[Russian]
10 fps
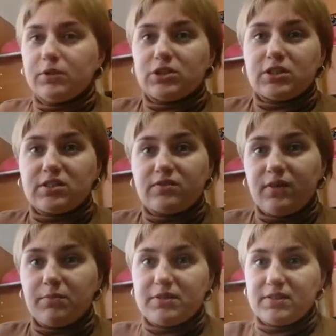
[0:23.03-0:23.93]
Мы сейчас с
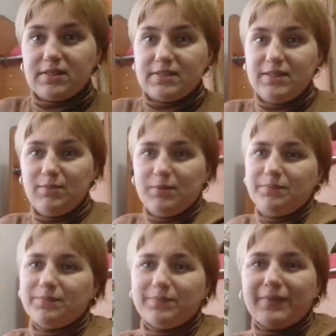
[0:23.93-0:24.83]
вами
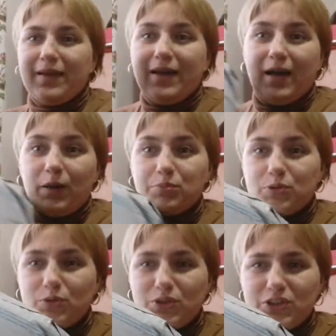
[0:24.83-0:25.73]
заснимем
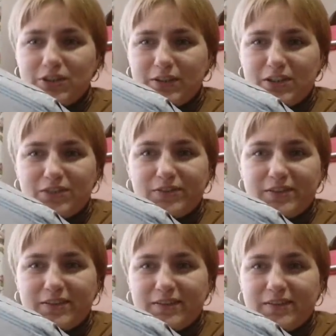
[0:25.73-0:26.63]
обзорчик
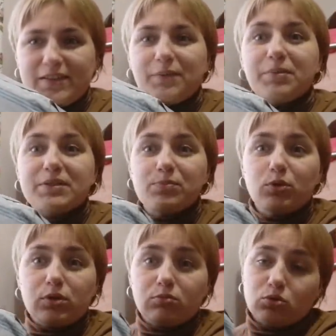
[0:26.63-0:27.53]
нашего тикитека.
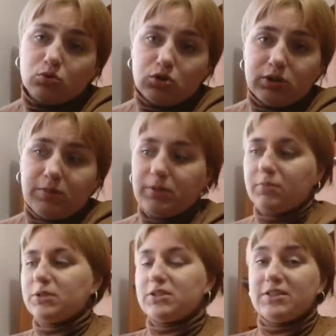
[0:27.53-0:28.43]
Посмотрим, что же нам
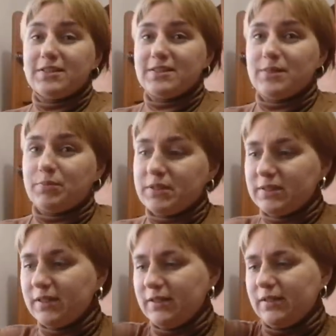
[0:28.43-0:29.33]
там интересное
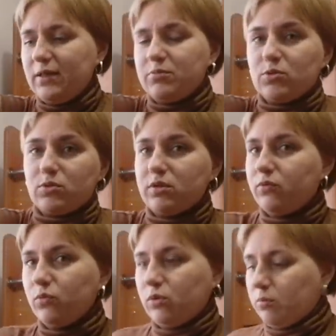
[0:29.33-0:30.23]
прислали на обзор.
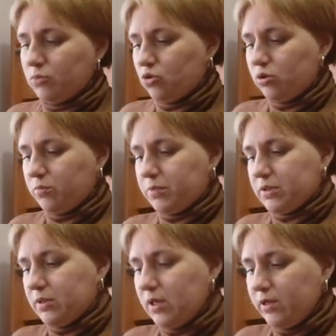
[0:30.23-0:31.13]
Давно нам ничего не
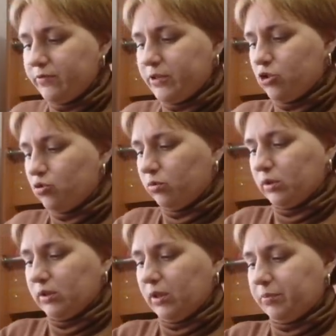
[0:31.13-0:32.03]
прислали. Все
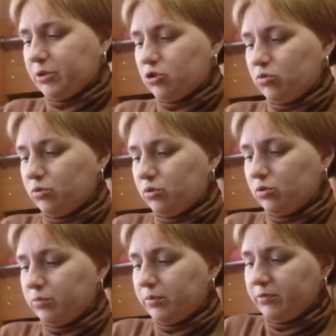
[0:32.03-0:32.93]
ждут, когда пришлют
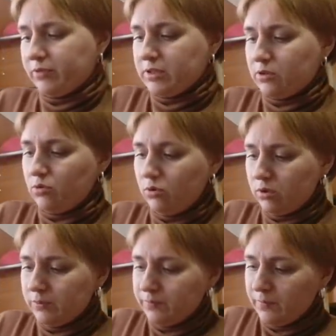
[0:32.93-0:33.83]
любимый
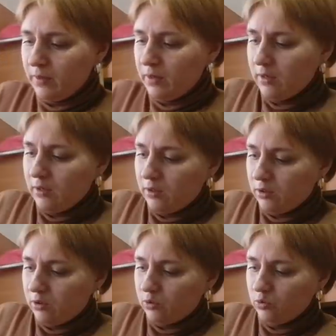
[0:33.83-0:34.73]
Василек.
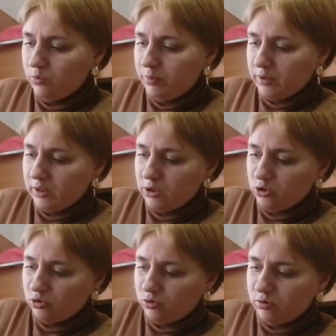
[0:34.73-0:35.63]
Ну, пока
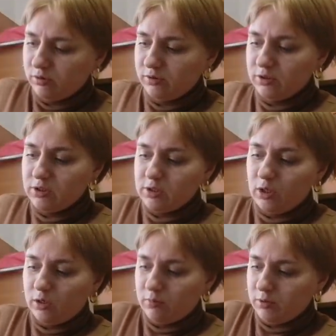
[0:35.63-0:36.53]
еще не
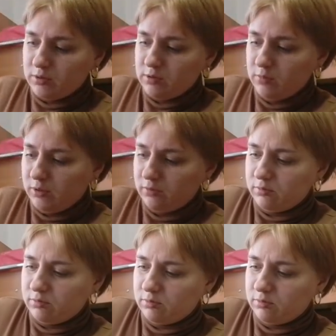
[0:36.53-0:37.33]
знаю, ребят, сама.